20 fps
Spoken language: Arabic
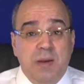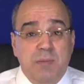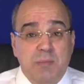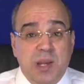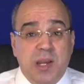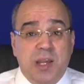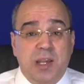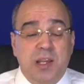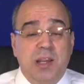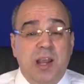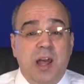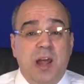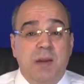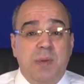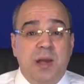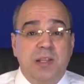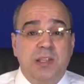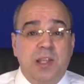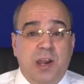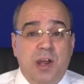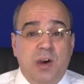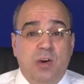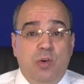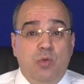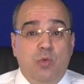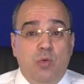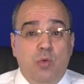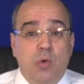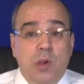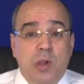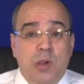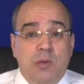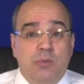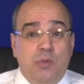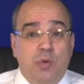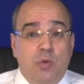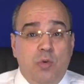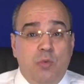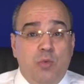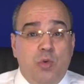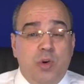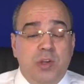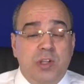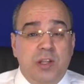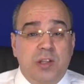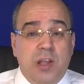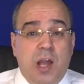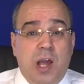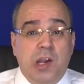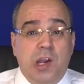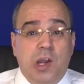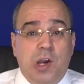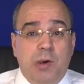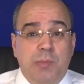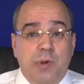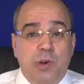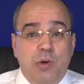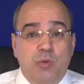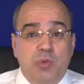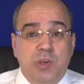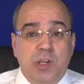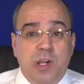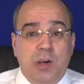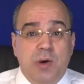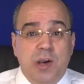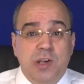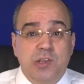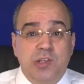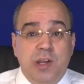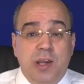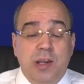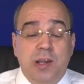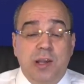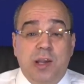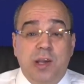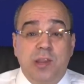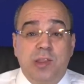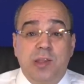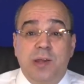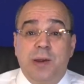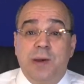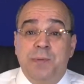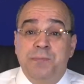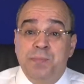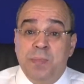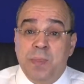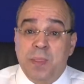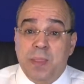من خلال ما طرحوه في أمور تتعلق بالهوية وأشياء كثيرة